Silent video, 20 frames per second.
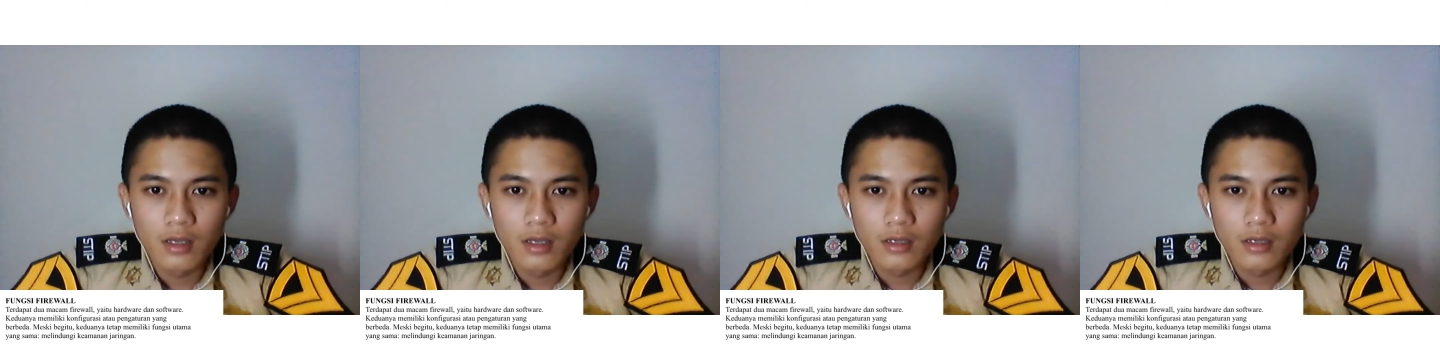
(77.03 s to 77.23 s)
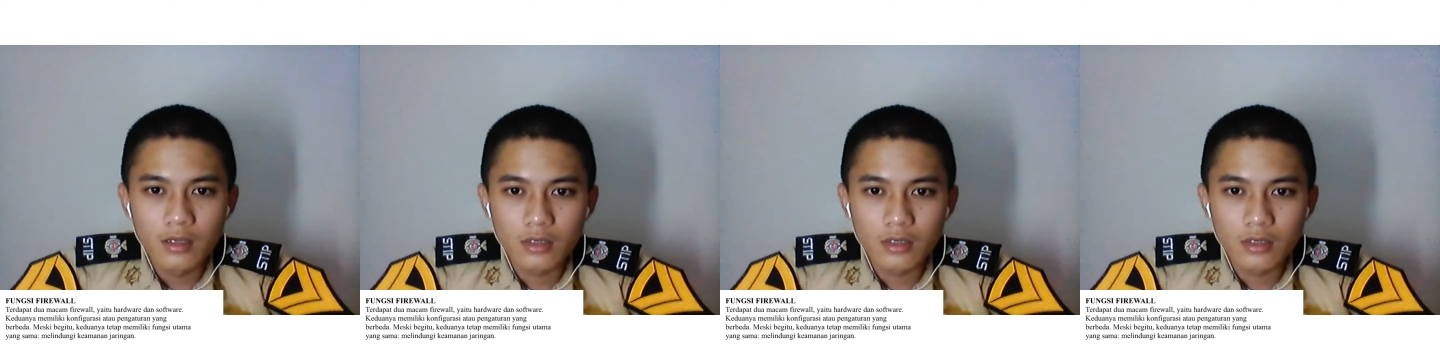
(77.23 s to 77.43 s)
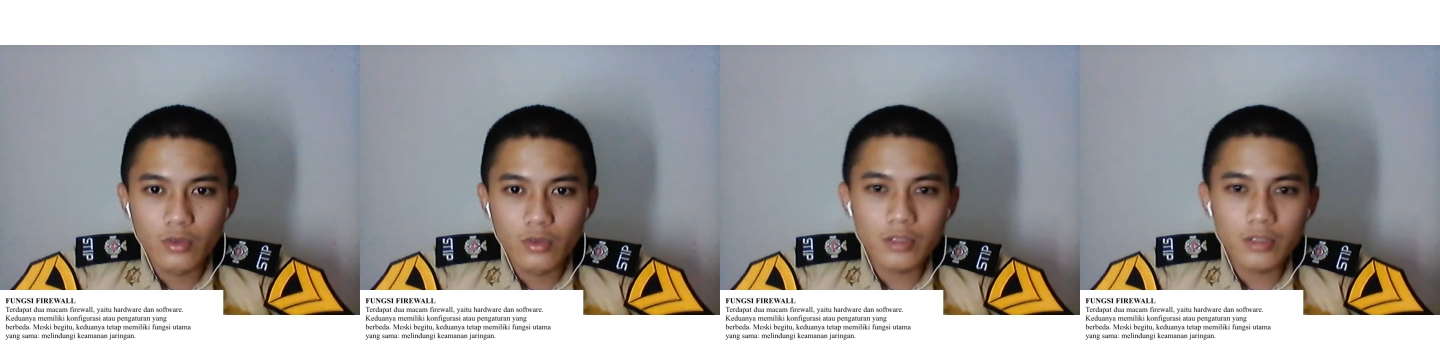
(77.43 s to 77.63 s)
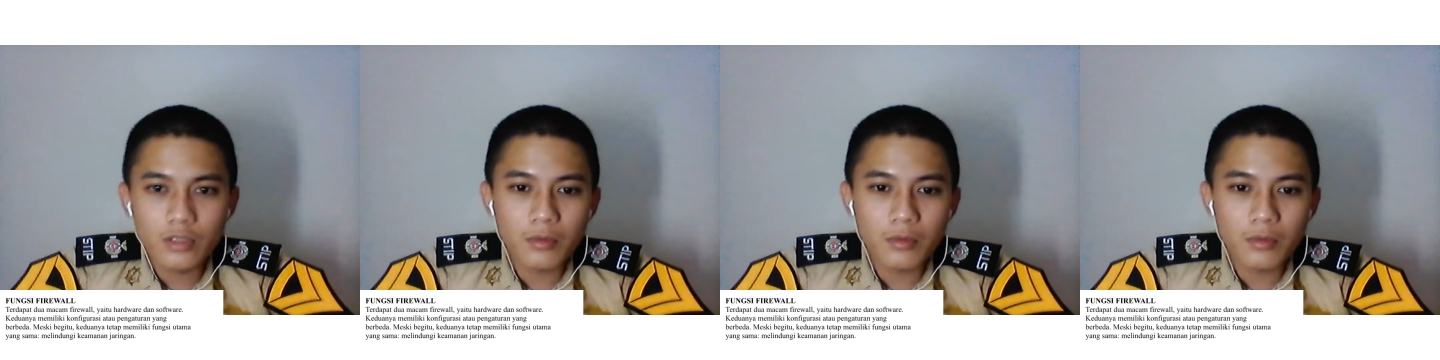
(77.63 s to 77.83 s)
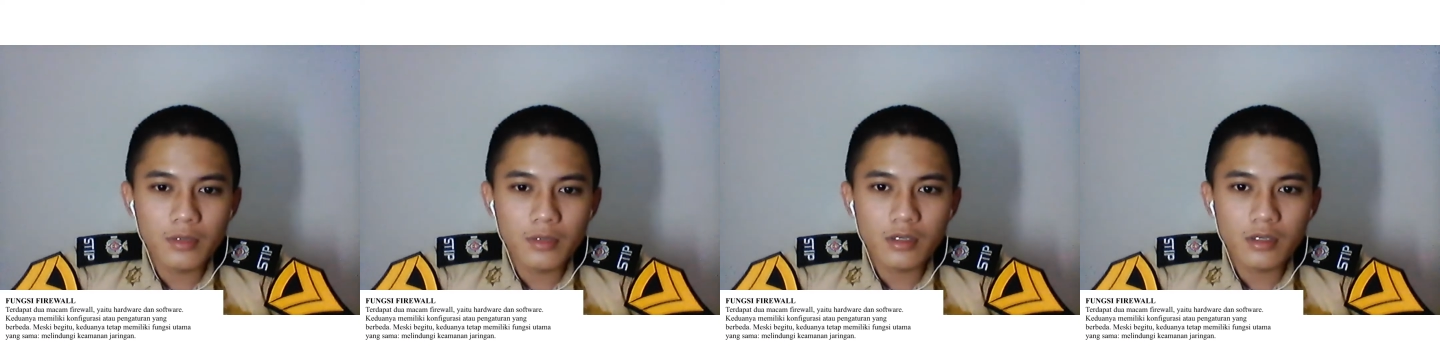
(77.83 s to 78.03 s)
Keduanya
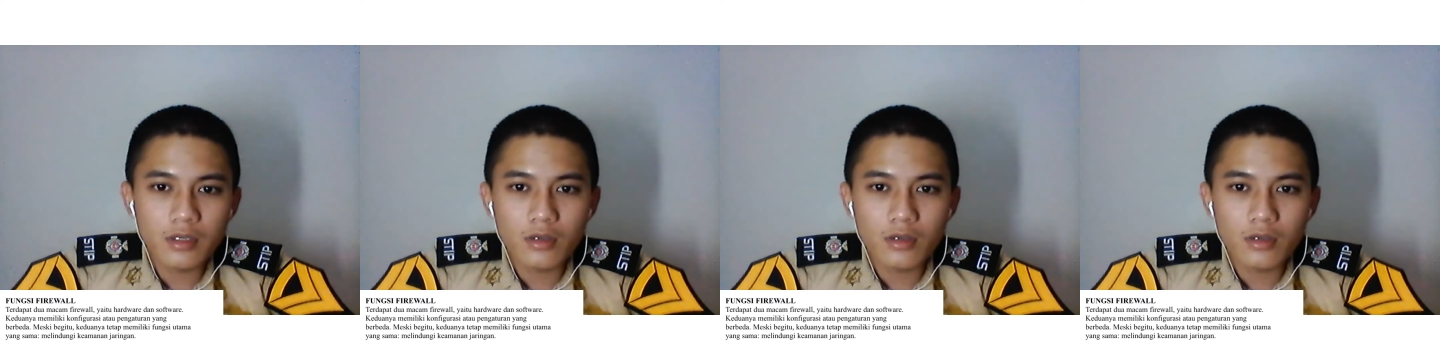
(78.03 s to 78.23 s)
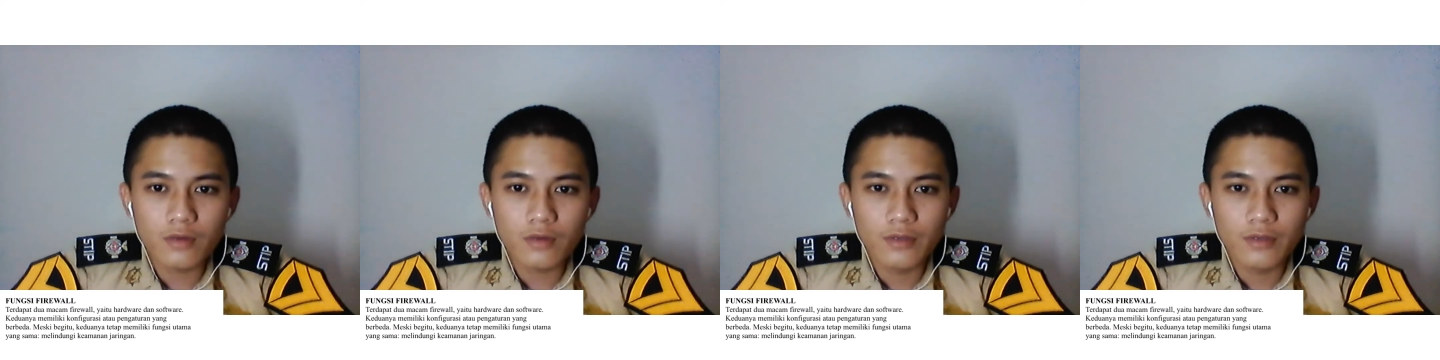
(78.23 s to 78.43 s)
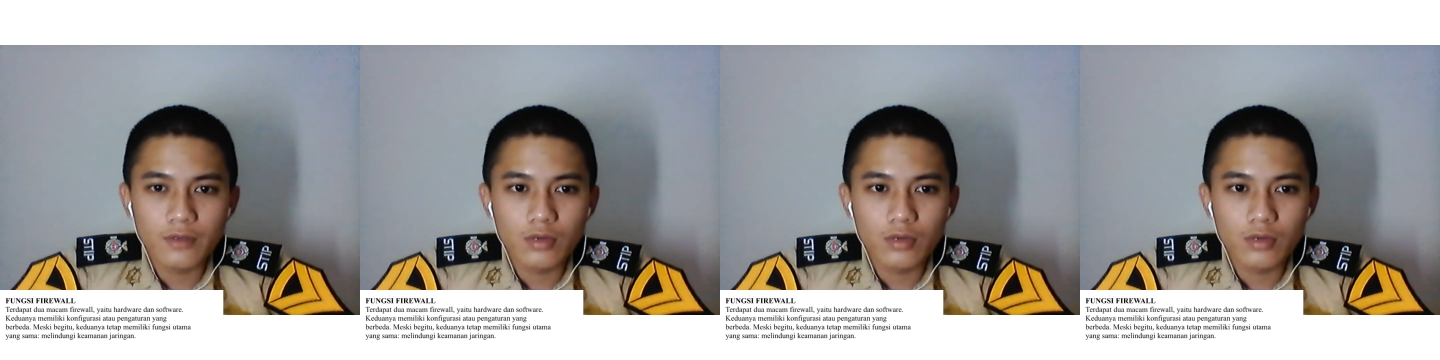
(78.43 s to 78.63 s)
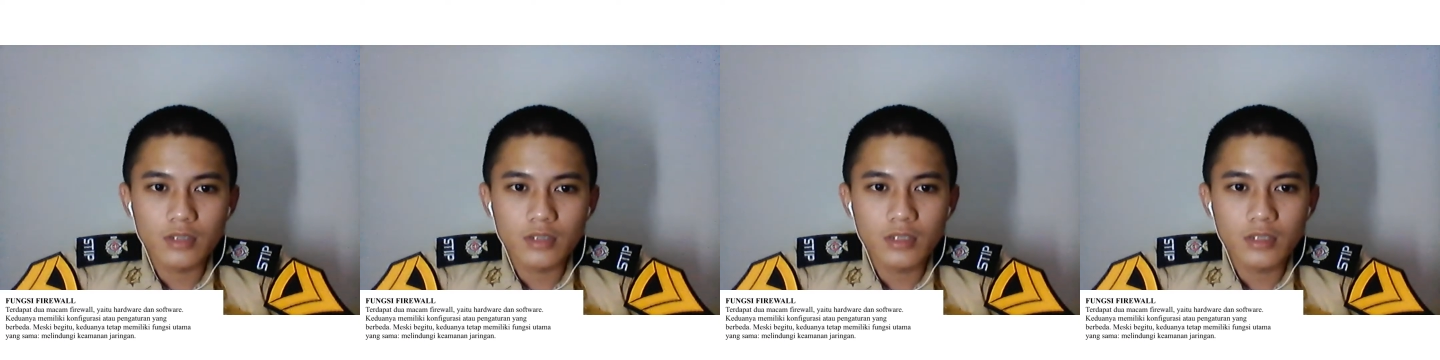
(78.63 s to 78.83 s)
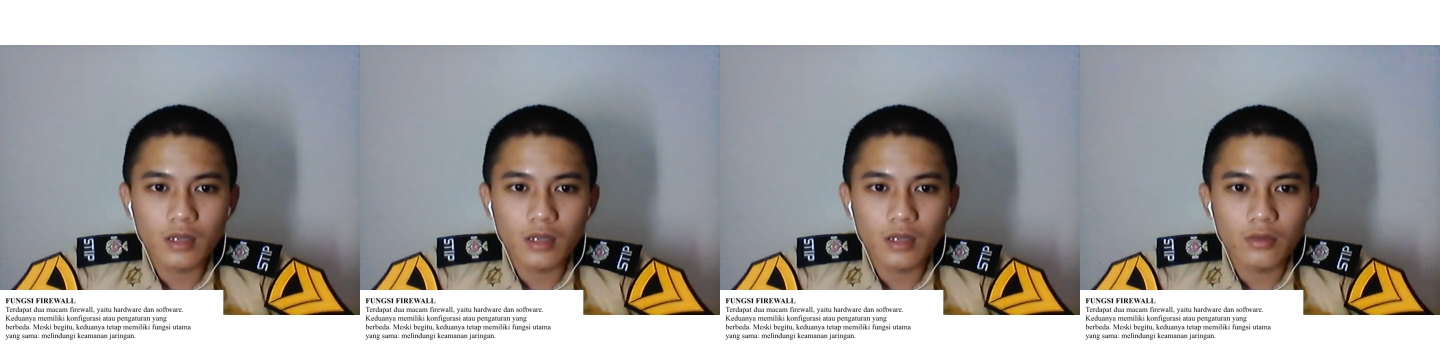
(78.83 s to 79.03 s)
memiliki konfigurasi
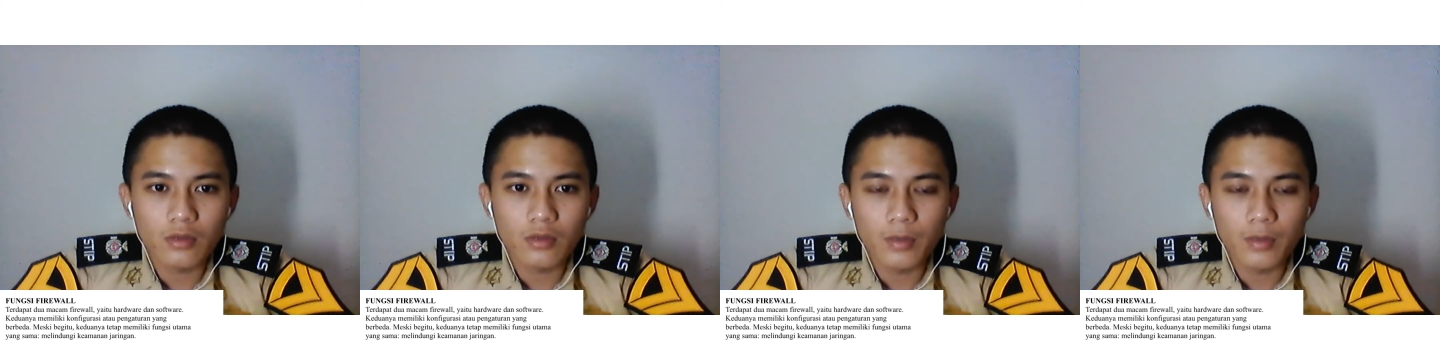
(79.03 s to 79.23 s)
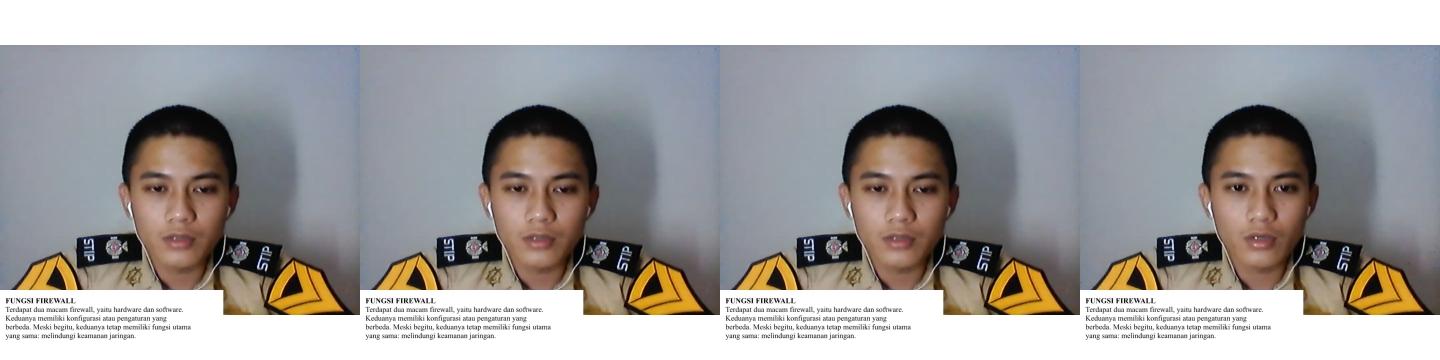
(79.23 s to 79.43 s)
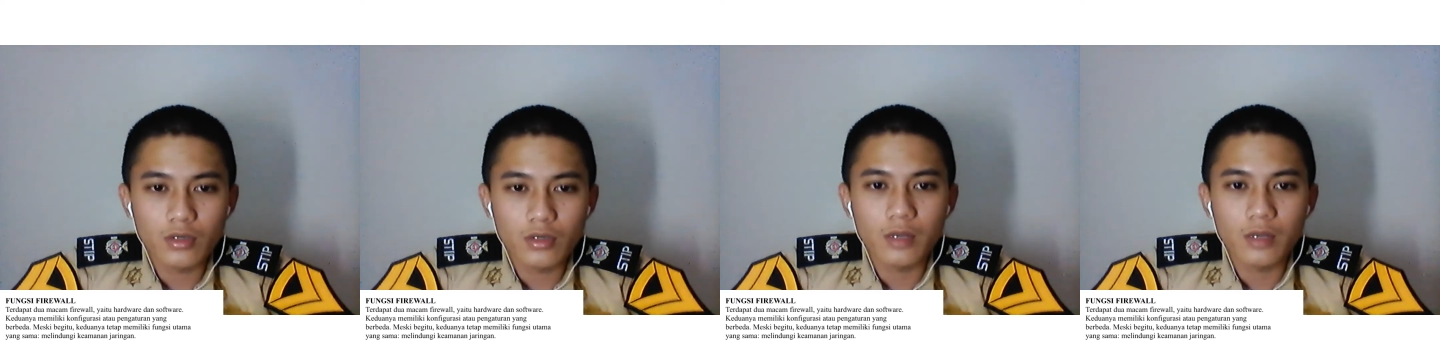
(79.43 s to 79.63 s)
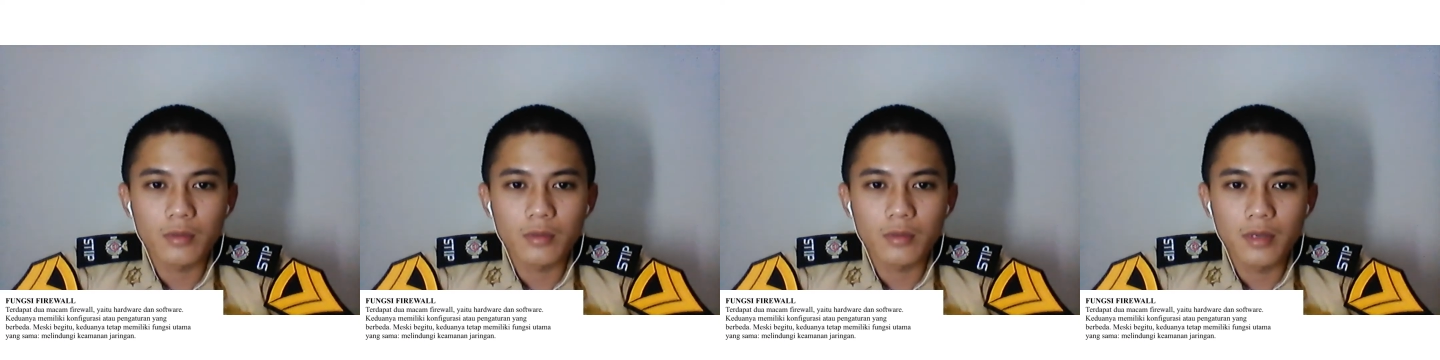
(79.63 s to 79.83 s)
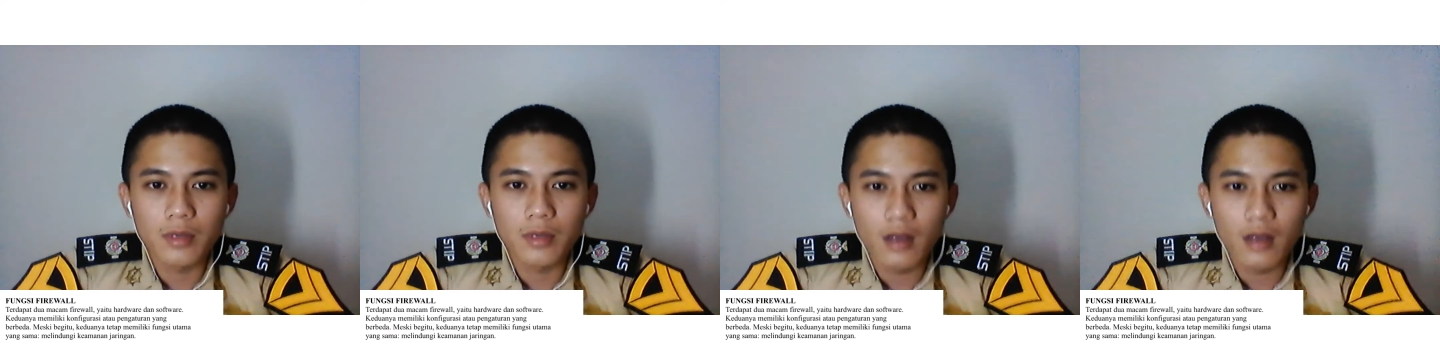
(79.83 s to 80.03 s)
atau pengaturan yang
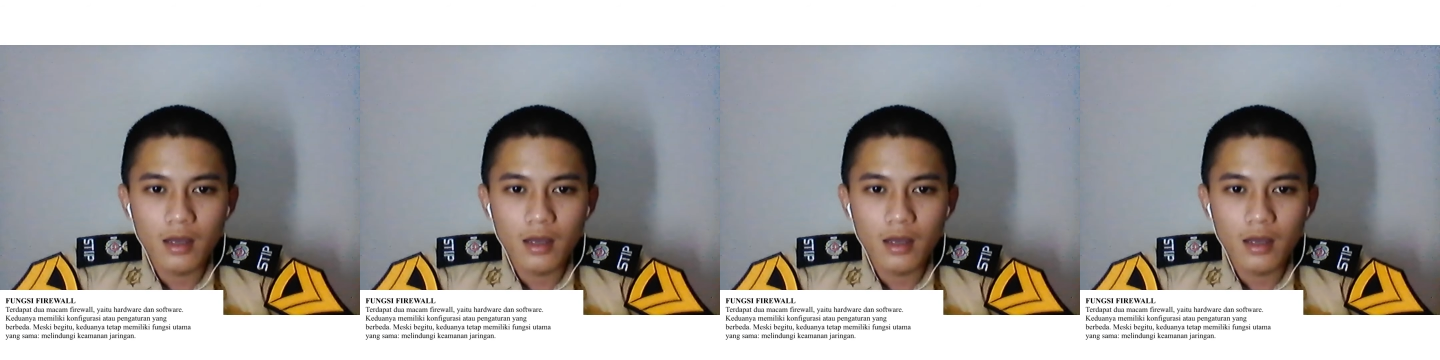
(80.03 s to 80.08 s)
berbeda.